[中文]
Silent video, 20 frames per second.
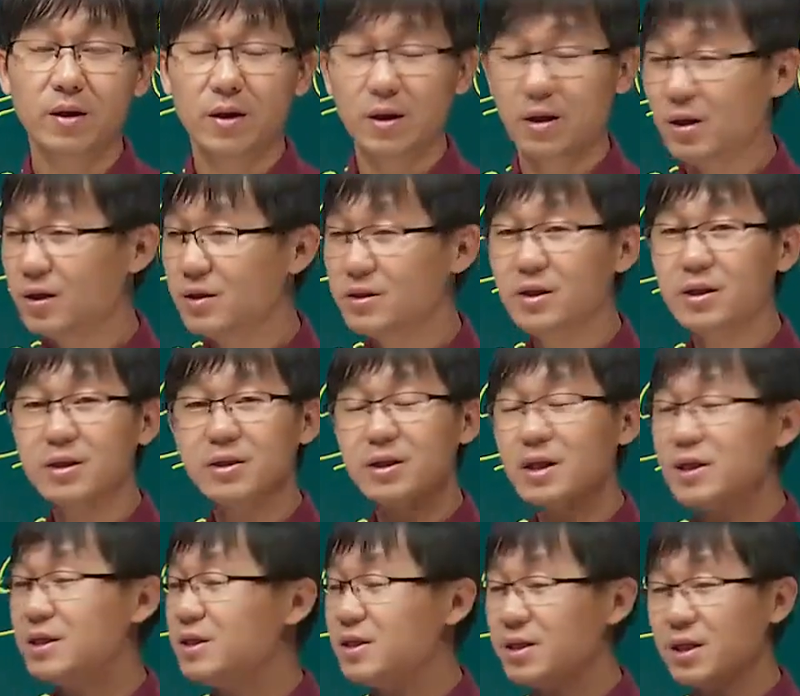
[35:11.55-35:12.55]
呃，这
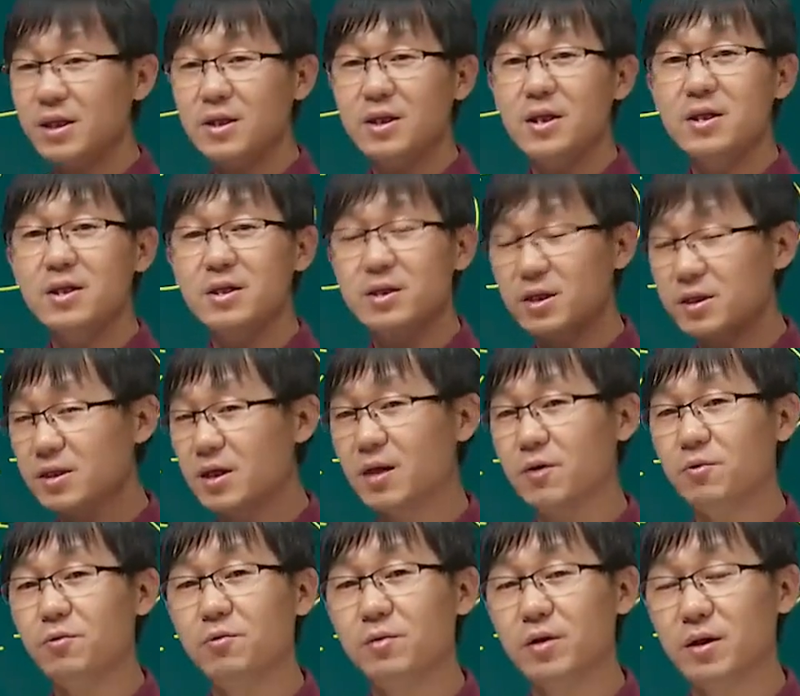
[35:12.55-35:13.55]
这几年业绩增
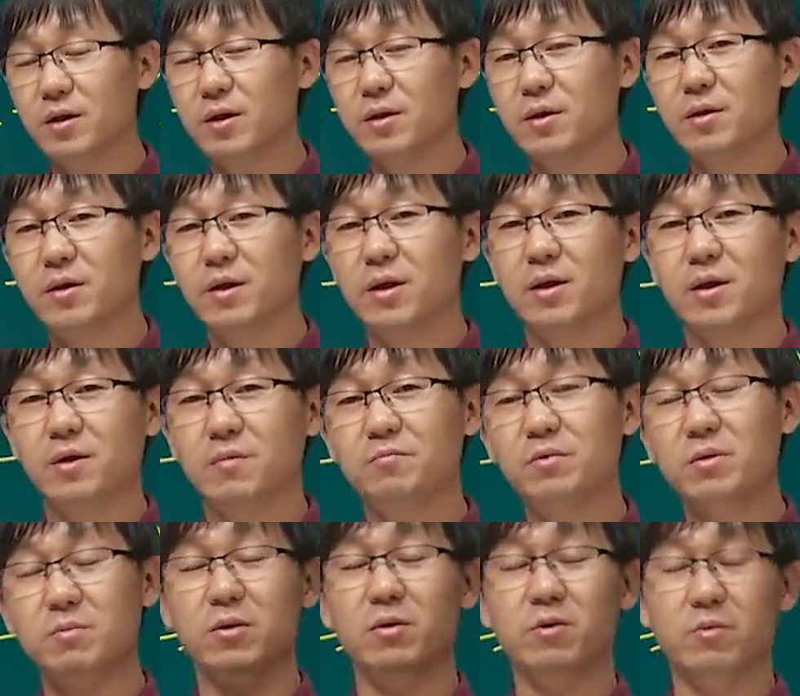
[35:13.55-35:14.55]
长率呢，呃，
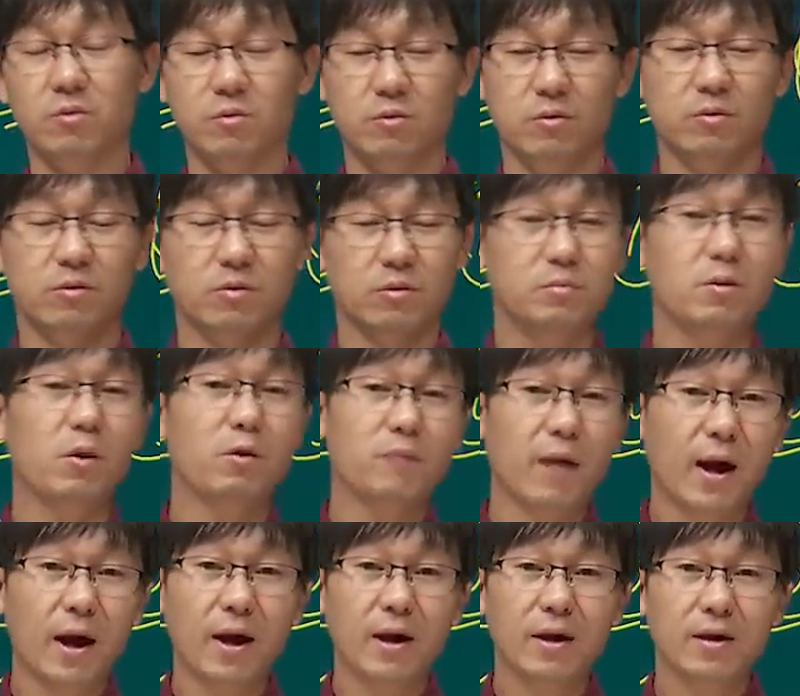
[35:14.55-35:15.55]
并没有爆
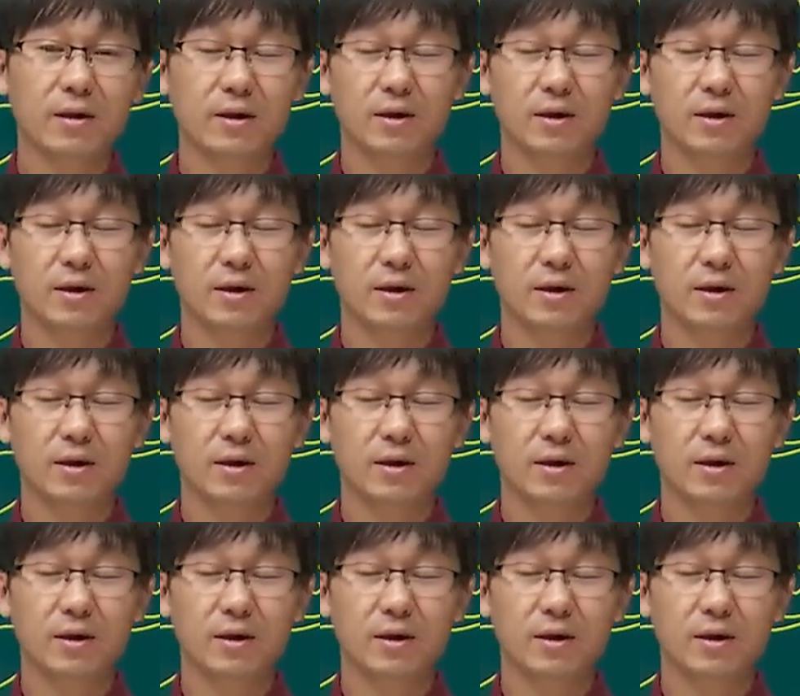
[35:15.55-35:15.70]
发。